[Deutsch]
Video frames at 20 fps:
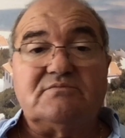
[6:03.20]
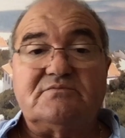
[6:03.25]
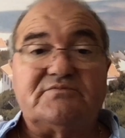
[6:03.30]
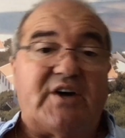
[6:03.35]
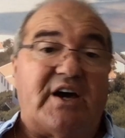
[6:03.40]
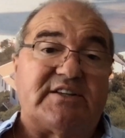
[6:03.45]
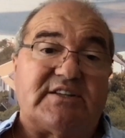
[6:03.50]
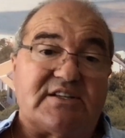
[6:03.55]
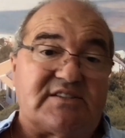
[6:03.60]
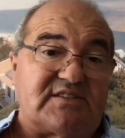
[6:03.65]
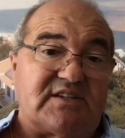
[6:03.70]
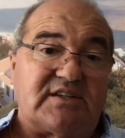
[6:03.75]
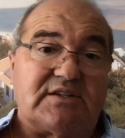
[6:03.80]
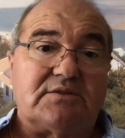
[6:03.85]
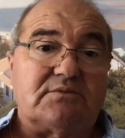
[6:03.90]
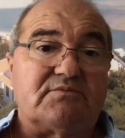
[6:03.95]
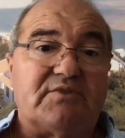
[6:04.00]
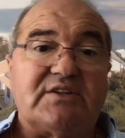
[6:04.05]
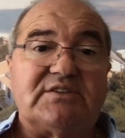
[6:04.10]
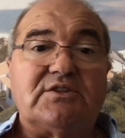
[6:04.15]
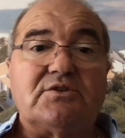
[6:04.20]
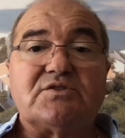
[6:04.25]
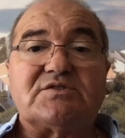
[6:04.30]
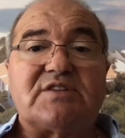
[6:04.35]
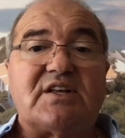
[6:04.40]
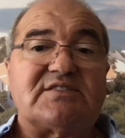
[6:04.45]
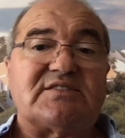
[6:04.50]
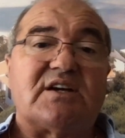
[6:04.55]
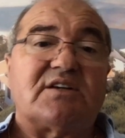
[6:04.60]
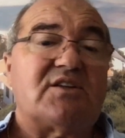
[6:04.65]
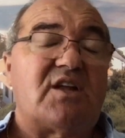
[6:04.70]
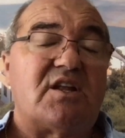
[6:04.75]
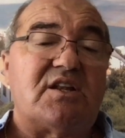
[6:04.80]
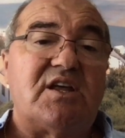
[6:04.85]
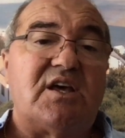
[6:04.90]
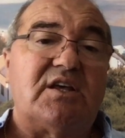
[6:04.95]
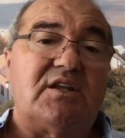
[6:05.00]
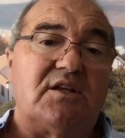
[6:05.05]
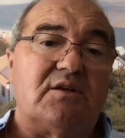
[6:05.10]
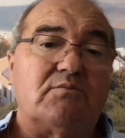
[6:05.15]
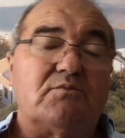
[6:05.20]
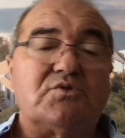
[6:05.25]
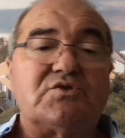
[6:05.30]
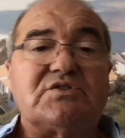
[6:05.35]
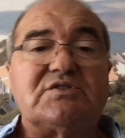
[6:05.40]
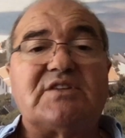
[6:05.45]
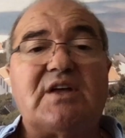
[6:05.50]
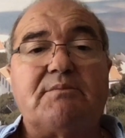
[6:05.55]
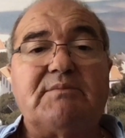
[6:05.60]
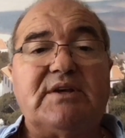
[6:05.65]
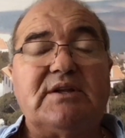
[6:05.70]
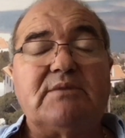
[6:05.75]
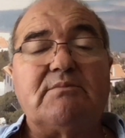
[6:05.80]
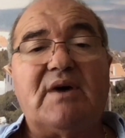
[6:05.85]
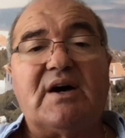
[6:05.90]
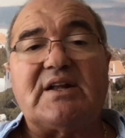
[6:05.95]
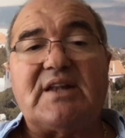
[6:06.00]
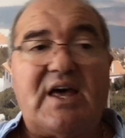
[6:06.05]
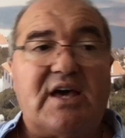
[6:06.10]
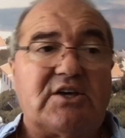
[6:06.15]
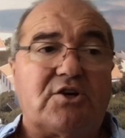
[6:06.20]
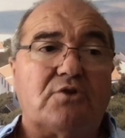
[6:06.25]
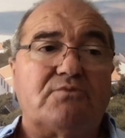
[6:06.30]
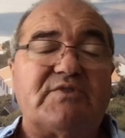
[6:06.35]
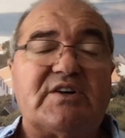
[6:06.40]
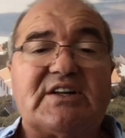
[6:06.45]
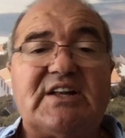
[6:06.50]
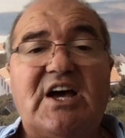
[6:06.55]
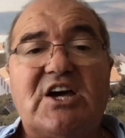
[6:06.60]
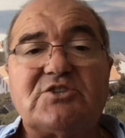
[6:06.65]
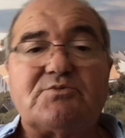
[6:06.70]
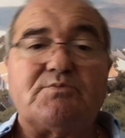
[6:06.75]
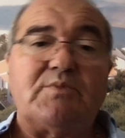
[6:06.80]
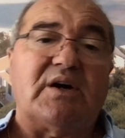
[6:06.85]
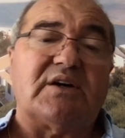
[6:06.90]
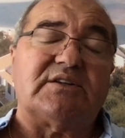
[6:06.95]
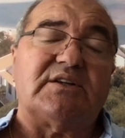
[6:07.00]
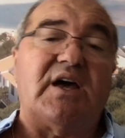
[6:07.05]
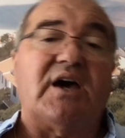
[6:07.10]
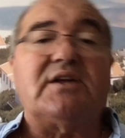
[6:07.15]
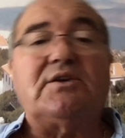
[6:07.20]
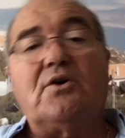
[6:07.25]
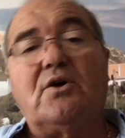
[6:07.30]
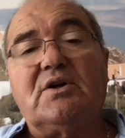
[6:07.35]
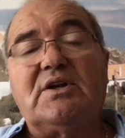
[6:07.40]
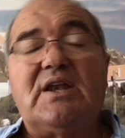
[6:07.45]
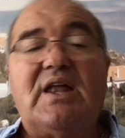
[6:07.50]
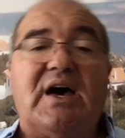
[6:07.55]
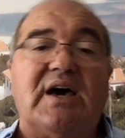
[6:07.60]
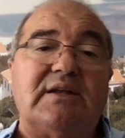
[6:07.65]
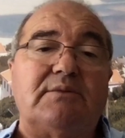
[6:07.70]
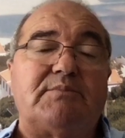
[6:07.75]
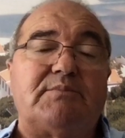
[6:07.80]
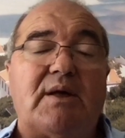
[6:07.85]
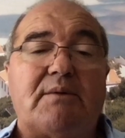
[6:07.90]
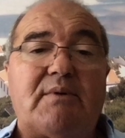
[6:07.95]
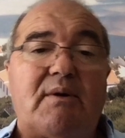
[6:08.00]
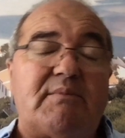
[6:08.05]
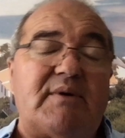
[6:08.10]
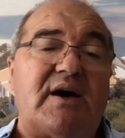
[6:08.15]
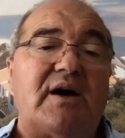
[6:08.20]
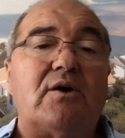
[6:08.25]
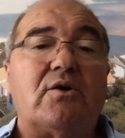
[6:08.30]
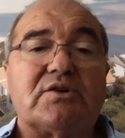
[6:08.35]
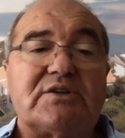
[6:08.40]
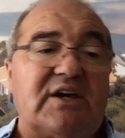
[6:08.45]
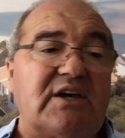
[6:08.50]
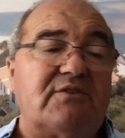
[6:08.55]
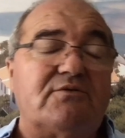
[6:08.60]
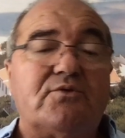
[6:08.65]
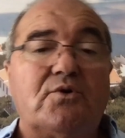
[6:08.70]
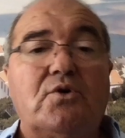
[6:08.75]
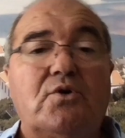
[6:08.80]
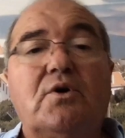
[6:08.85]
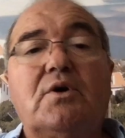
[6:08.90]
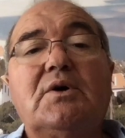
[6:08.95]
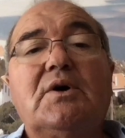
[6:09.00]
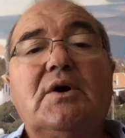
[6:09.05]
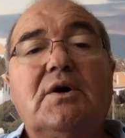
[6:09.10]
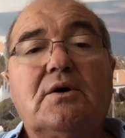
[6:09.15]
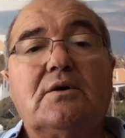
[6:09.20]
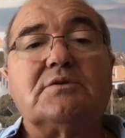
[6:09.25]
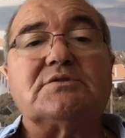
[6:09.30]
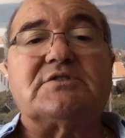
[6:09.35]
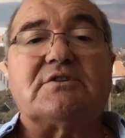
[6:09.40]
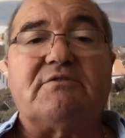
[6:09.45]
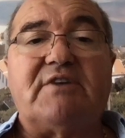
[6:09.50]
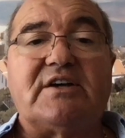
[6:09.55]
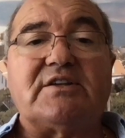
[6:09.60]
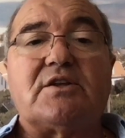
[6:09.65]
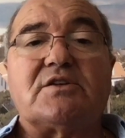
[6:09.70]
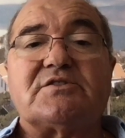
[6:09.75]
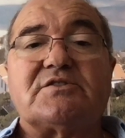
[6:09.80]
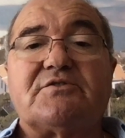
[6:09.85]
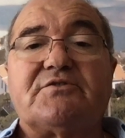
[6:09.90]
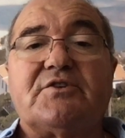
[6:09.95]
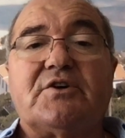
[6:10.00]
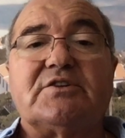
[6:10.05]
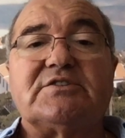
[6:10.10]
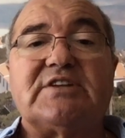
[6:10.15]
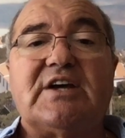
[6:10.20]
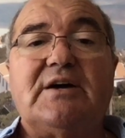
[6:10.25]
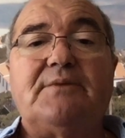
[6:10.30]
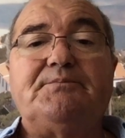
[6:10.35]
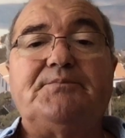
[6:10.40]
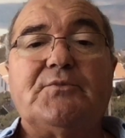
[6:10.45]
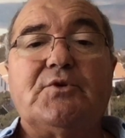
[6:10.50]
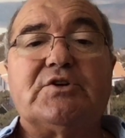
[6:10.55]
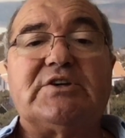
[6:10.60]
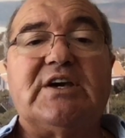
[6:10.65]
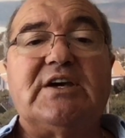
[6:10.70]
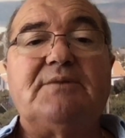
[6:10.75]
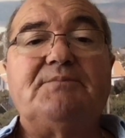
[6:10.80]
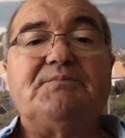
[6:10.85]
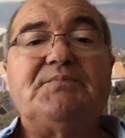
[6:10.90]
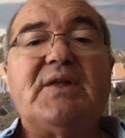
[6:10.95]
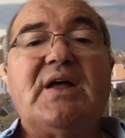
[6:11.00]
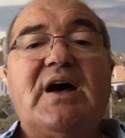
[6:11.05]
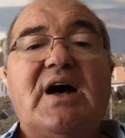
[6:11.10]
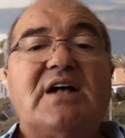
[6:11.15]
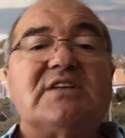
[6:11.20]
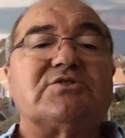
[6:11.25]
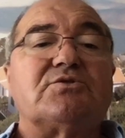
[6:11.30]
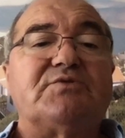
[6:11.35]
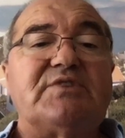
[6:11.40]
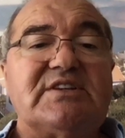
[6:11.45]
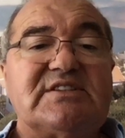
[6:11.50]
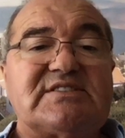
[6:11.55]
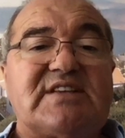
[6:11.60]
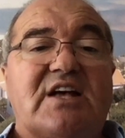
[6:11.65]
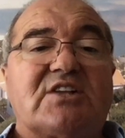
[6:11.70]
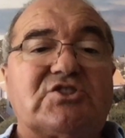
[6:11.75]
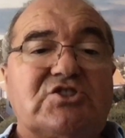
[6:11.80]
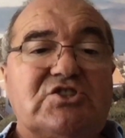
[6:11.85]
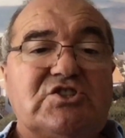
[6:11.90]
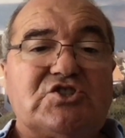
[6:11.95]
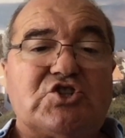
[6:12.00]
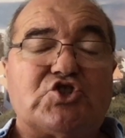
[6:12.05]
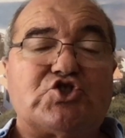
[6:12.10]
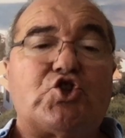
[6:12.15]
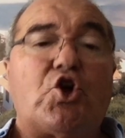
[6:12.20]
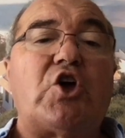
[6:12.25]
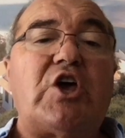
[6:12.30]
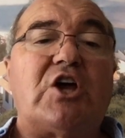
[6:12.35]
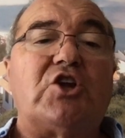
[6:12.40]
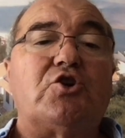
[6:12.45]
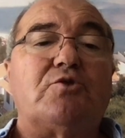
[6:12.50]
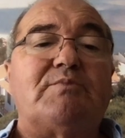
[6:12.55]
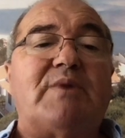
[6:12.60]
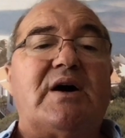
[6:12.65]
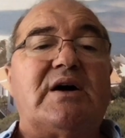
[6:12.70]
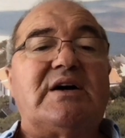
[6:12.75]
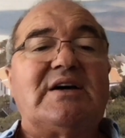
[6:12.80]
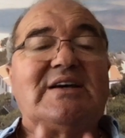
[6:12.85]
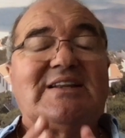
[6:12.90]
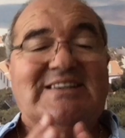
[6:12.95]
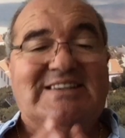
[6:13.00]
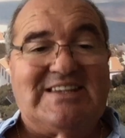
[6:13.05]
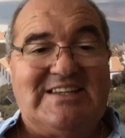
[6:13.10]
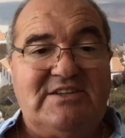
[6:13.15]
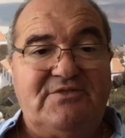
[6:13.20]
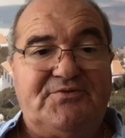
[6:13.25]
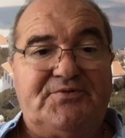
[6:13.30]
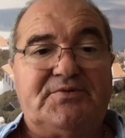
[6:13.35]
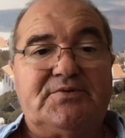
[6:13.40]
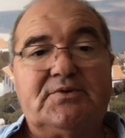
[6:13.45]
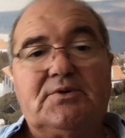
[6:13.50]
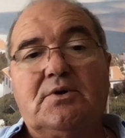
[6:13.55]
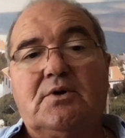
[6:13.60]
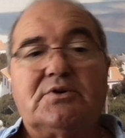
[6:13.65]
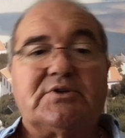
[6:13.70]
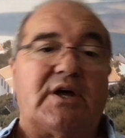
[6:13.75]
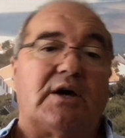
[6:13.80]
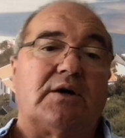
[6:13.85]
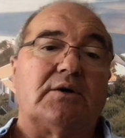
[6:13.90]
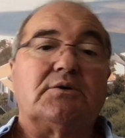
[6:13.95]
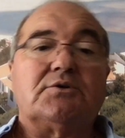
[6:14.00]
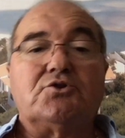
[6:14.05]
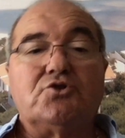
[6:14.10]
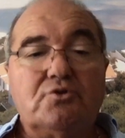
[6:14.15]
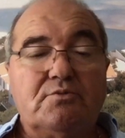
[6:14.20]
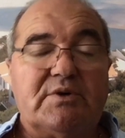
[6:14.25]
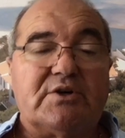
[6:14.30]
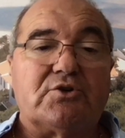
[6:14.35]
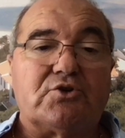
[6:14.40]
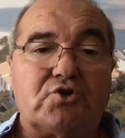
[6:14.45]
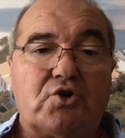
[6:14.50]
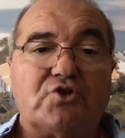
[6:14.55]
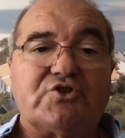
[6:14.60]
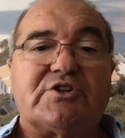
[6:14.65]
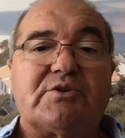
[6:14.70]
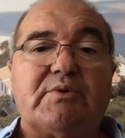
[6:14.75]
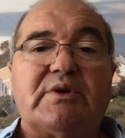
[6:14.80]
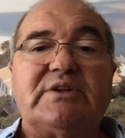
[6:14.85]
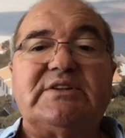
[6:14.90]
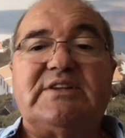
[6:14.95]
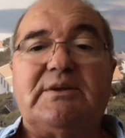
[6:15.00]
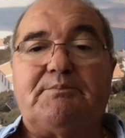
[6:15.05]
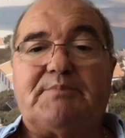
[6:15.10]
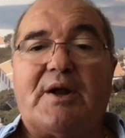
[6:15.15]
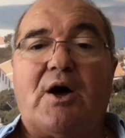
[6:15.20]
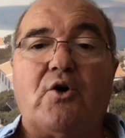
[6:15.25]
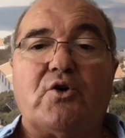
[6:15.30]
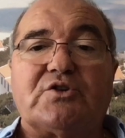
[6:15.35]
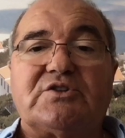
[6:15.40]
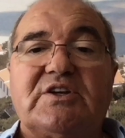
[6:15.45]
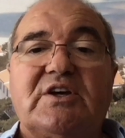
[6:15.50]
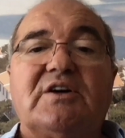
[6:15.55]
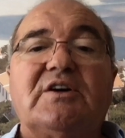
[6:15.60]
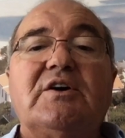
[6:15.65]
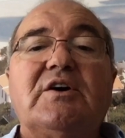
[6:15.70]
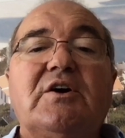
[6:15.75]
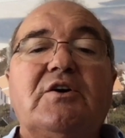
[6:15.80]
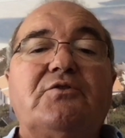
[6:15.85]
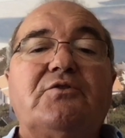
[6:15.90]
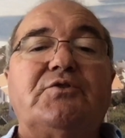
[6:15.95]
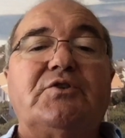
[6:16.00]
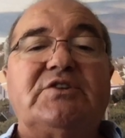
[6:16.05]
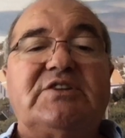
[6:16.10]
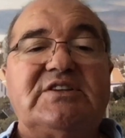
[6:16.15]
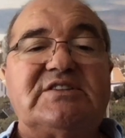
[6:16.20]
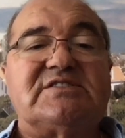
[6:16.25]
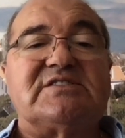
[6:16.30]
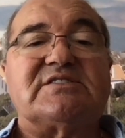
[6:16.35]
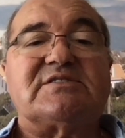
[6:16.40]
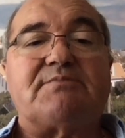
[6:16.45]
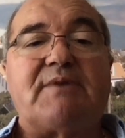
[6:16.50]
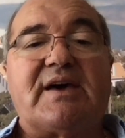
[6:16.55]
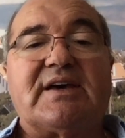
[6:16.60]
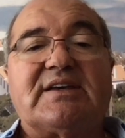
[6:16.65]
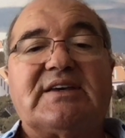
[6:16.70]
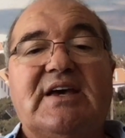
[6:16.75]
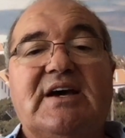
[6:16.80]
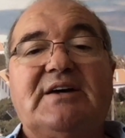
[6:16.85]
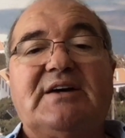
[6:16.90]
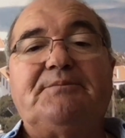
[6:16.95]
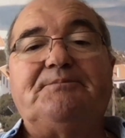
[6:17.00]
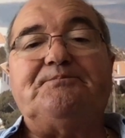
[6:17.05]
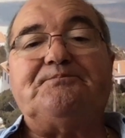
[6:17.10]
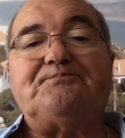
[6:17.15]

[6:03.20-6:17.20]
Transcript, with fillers: weitersehen. Wenn die uns da sagen, nee, nee, wir müssen Termin machen, nein, können wir gleich machen, nein, online, bla, bla, bla, okay, wo und so weiter und so fort, ja. Okay, also wie gesagt, diese Steuernummer NIF oder Nummer und Kontribent, die braucht ihr für diesen Zweck. Ja?